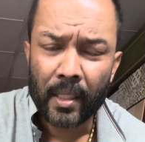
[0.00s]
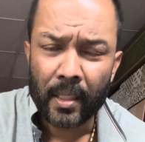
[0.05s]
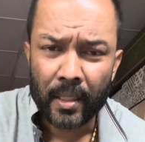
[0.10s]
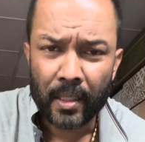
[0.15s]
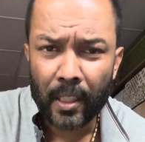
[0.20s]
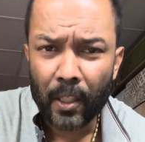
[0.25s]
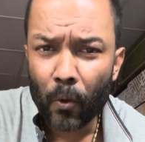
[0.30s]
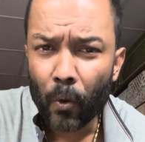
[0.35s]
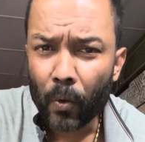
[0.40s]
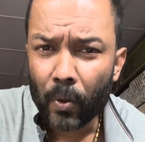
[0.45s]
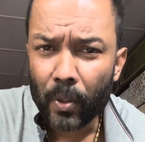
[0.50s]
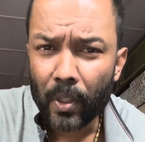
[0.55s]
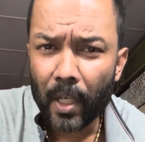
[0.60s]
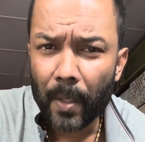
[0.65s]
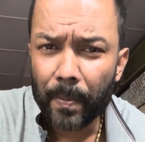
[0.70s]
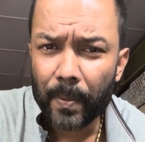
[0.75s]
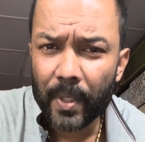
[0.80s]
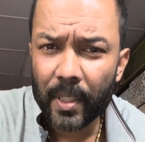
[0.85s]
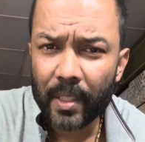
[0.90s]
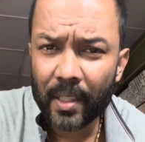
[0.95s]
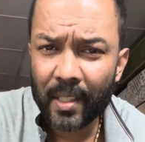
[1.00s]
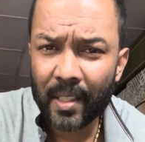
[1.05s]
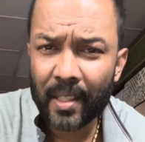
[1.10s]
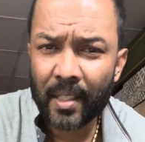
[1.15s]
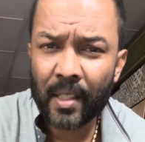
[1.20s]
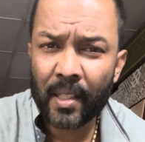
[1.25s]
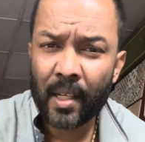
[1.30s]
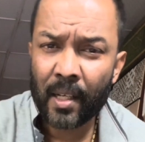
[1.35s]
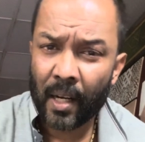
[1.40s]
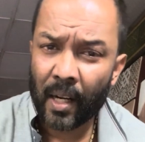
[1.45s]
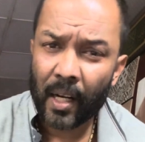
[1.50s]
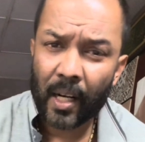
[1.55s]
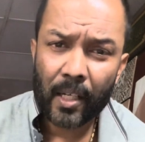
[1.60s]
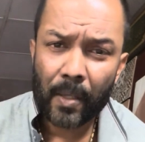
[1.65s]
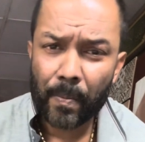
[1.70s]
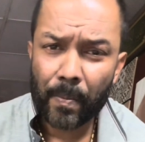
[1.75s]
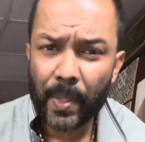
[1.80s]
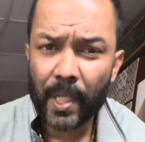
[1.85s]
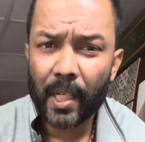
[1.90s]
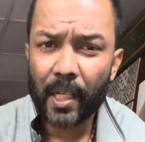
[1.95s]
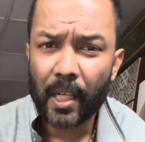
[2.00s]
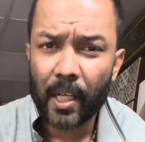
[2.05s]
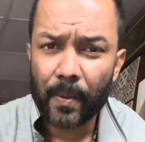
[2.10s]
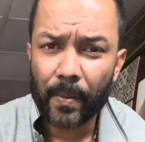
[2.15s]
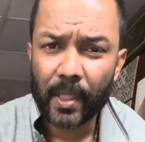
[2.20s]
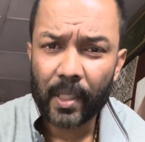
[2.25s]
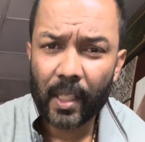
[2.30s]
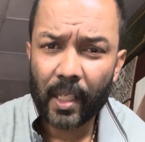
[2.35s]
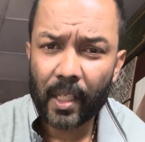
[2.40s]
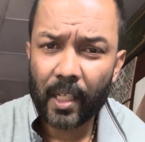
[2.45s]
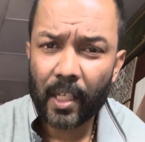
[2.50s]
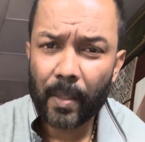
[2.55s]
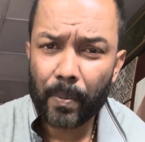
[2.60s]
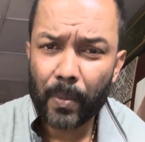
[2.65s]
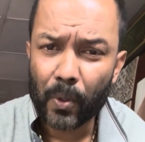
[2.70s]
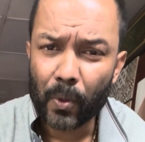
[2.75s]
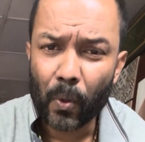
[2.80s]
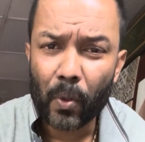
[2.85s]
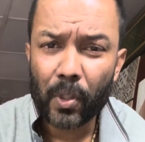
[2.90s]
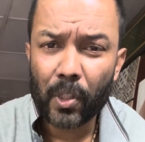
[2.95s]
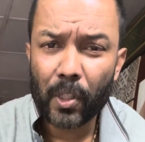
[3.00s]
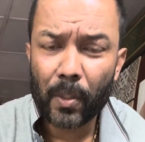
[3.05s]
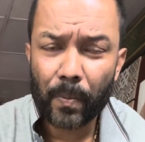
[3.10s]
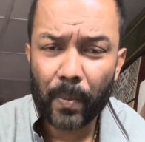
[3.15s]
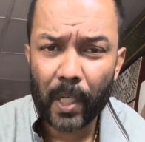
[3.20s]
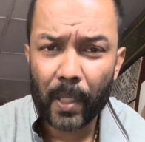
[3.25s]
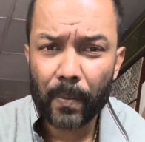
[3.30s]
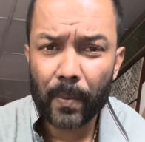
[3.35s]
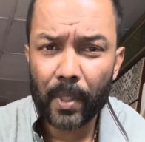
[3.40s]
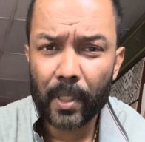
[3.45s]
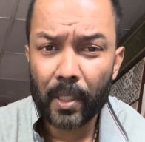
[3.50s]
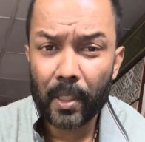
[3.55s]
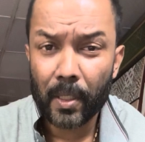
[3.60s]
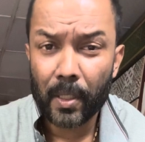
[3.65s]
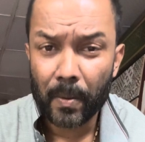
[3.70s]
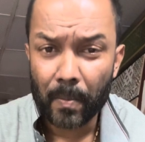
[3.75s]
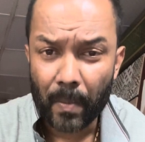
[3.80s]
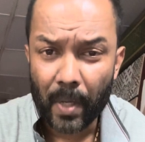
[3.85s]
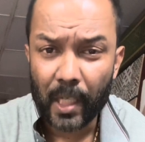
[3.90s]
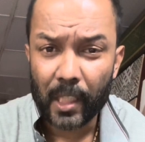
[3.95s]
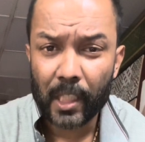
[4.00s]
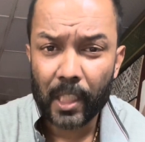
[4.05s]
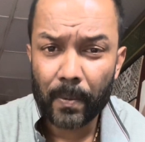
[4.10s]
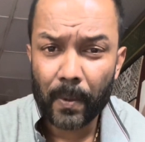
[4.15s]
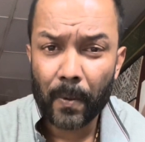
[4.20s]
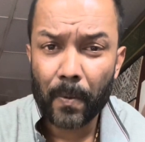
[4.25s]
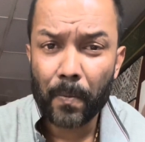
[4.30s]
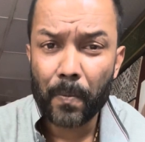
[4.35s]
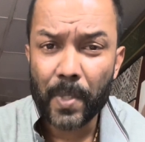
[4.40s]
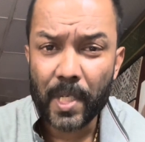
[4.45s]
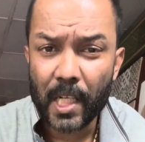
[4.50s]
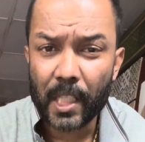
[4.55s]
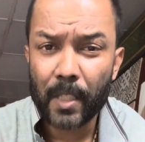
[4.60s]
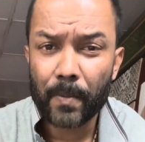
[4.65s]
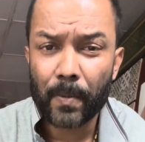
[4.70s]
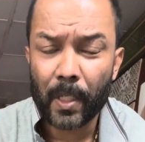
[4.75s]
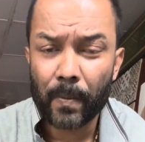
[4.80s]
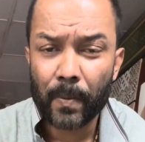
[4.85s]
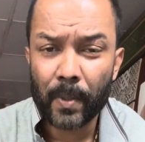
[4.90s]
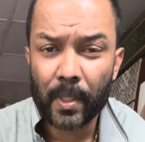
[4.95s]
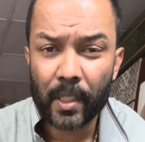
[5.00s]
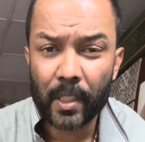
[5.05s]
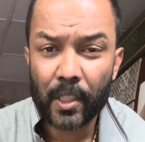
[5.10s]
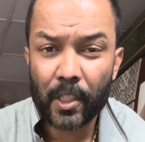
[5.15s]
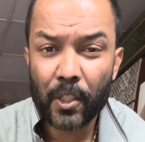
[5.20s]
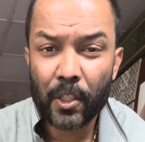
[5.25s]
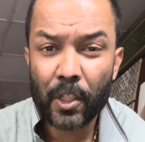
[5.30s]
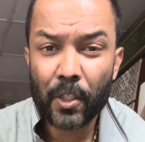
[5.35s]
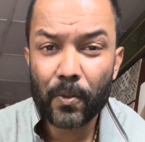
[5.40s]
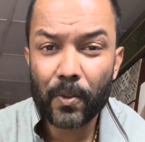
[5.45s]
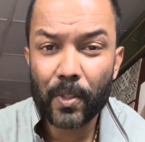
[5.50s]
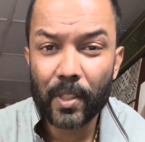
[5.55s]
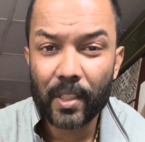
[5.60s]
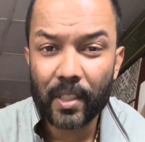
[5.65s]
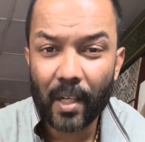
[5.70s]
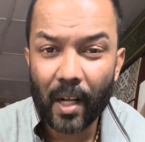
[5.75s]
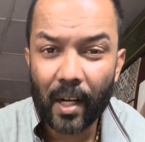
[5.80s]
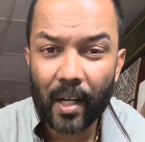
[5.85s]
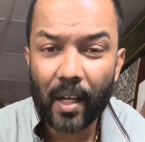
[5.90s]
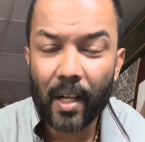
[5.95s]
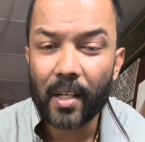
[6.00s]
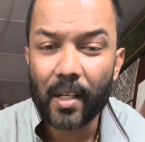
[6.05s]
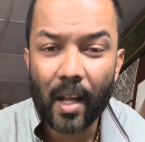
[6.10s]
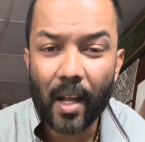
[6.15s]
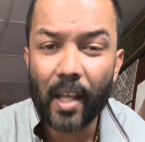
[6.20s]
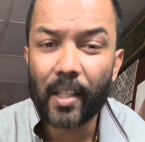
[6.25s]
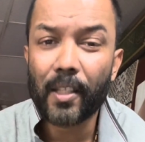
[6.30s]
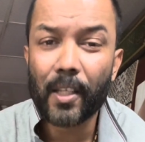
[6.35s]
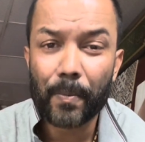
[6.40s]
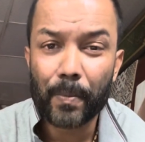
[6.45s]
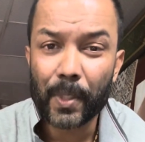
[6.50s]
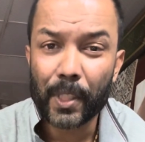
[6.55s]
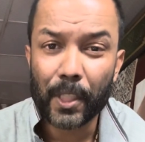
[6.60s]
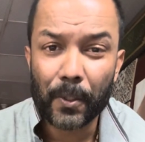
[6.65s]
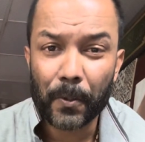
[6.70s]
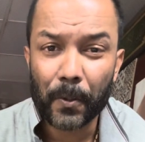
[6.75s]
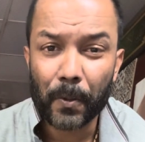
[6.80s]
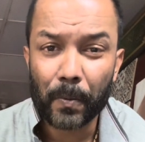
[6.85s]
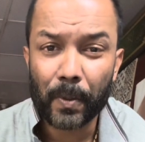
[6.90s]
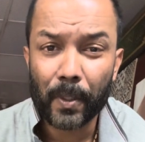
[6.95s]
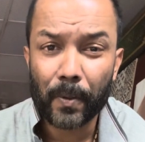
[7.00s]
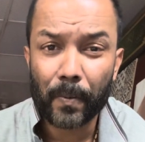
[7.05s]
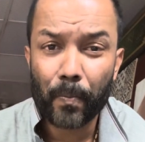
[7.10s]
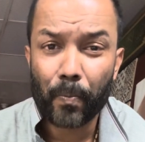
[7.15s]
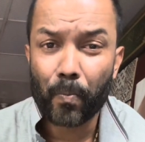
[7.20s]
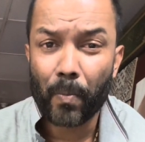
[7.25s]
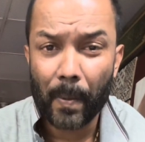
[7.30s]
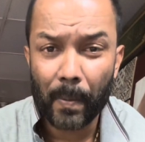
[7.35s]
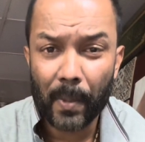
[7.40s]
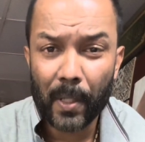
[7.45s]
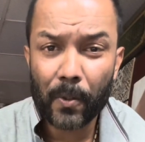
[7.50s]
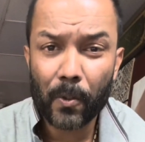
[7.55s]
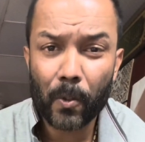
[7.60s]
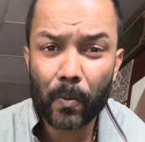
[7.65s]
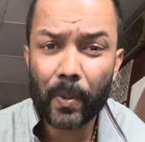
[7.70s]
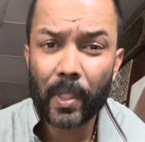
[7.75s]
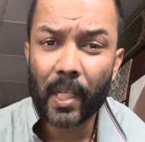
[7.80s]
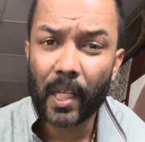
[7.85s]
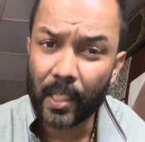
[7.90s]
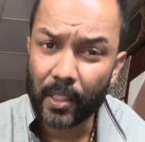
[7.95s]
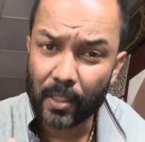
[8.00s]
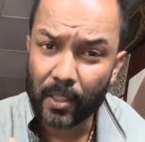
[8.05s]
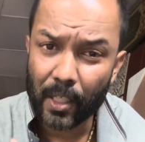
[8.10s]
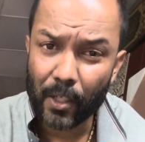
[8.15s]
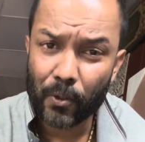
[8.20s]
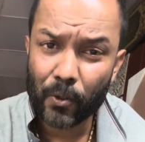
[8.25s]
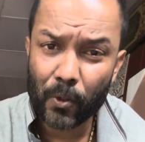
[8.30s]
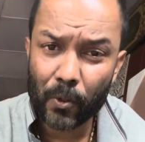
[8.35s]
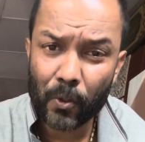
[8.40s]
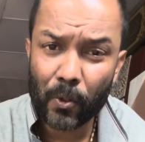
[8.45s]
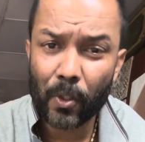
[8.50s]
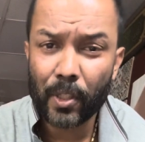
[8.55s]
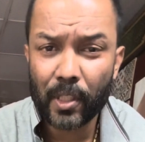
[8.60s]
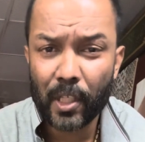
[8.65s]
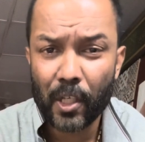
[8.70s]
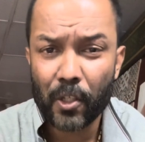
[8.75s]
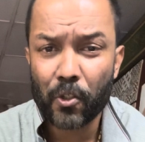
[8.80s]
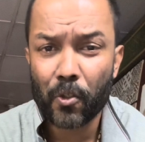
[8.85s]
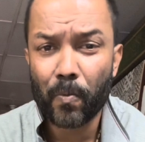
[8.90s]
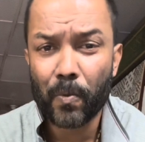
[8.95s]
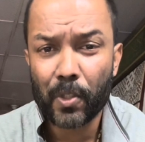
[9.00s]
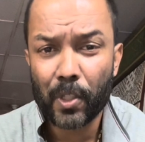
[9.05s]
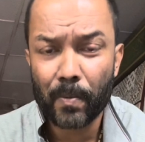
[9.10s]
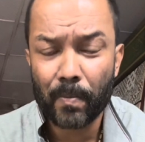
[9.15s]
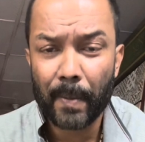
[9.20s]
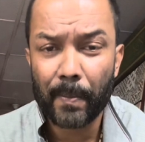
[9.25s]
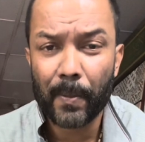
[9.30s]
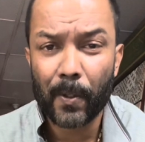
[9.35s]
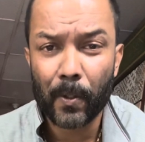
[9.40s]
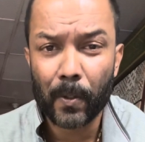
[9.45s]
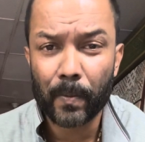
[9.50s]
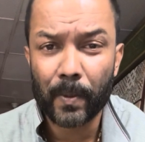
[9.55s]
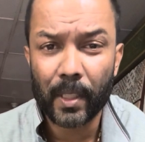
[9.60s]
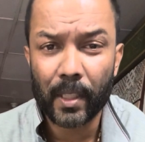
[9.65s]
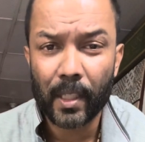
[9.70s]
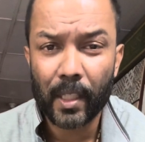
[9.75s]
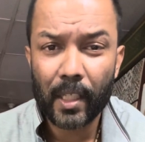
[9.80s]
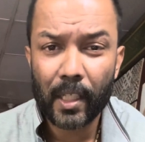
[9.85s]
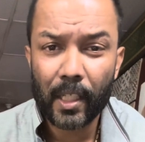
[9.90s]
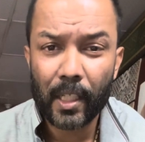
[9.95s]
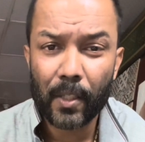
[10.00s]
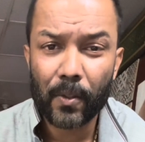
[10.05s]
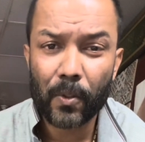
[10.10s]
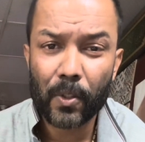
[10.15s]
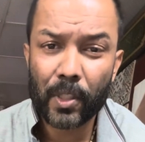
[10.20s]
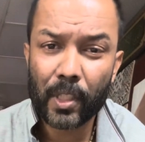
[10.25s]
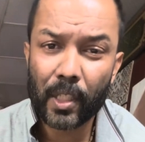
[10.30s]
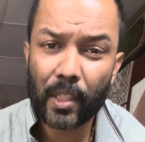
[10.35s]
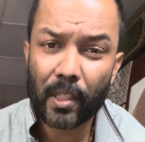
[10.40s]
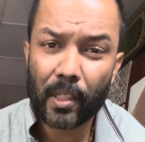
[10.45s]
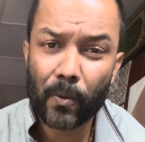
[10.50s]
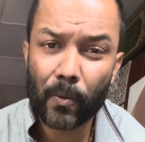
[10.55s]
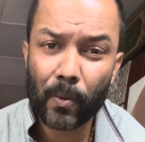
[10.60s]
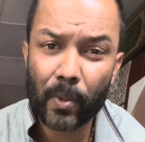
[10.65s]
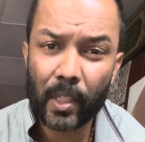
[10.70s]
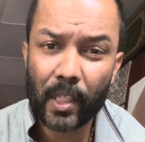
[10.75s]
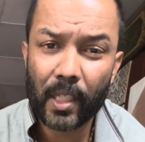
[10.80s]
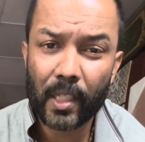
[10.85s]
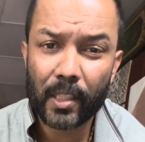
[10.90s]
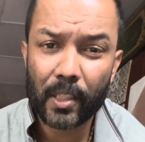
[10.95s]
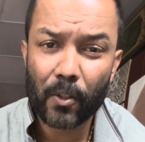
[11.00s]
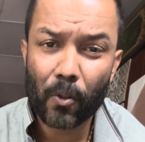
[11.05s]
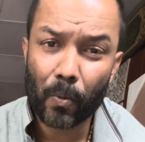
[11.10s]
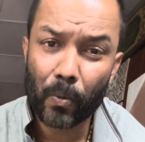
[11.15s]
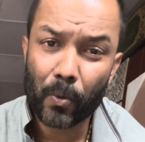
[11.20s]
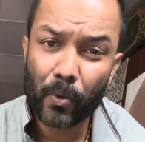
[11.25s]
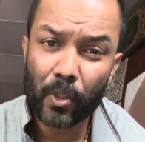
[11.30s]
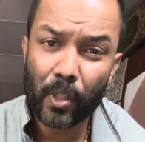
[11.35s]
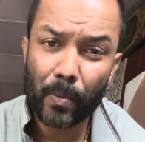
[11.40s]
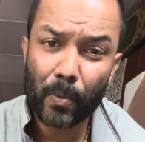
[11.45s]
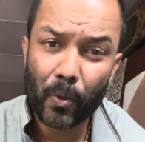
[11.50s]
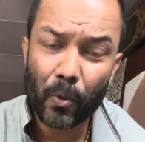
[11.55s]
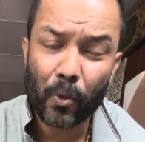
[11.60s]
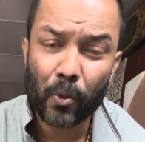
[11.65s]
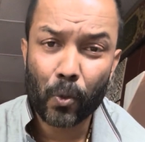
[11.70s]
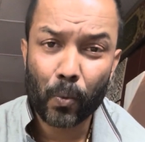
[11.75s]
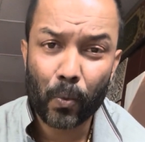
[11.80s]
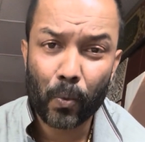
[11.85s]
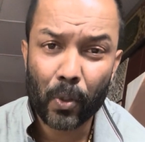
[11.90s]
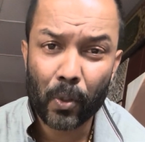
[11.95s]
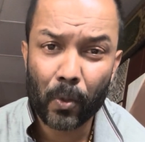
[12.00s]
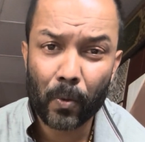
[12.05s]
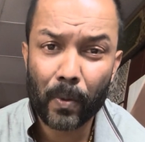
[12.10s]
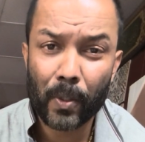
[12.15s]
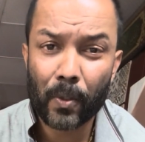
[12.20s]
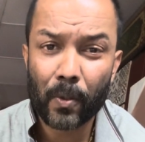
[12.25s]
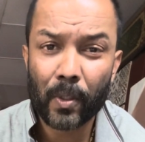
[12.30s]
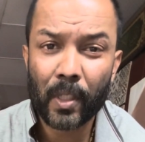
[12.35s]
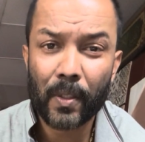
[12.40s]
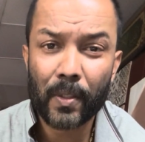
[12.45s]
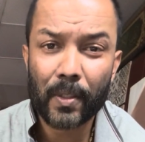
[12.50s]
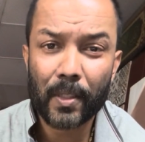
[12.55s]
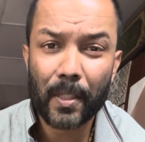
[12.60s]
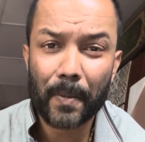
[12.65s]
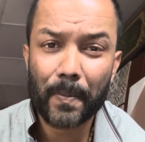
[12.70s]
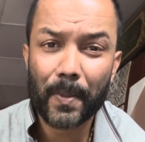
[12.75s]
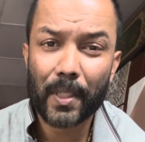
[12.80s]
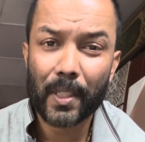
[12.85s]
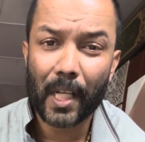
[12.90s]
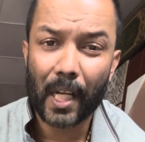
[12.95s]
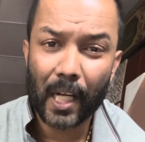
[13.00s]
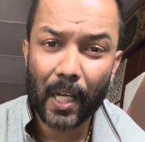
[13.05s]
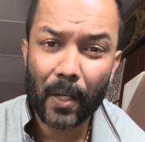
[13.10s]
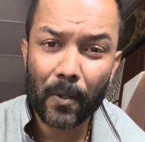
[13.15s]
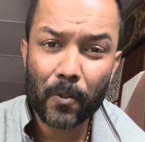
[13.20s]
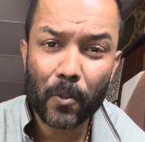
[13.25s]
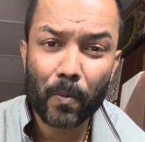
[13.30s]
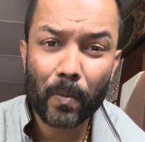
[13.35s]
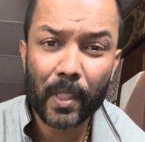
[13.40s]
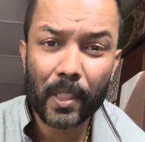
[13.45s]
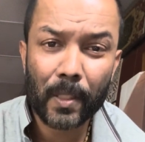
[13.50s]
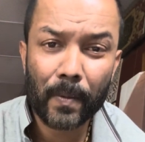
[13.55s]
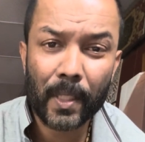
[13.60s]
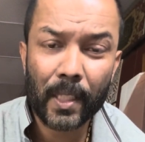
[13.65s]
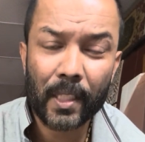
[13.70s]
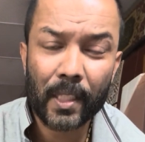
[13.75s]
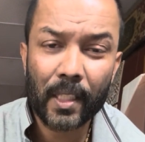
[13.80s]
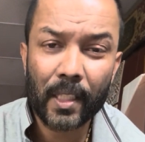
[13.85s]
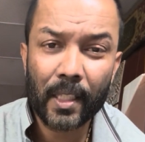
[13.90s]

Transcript: যে লোকটা আপনার টাকাটা মেরে খাবে তাকে আপনি ধরতে পারবেন মারতে পারবেন পিটাতে পারবেন সে যদি টাকা না দেয় আপনি কি করবেন মামলা করবেন হ্যাঁ চারশো ছয় চারশো বিশের মামলা হবে কিন্তু সে টাকা উঠে আসতে অবশ্যই আপনি কষ্ট পোহাতে হবে কথা হচ্ছে আপনি টাকাও জমা দিবেন